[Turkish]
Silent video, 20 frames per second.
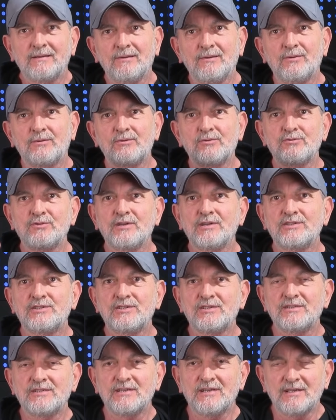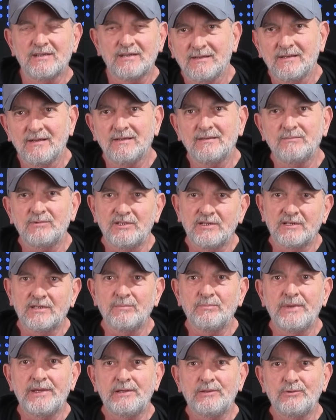Orucu açınca abi
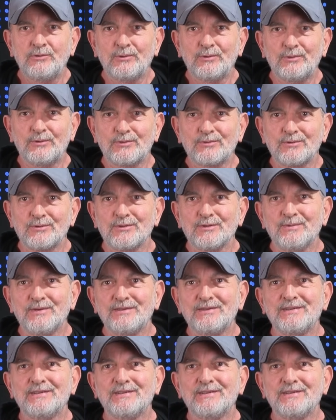yarım beyinli oluyor diyor bana.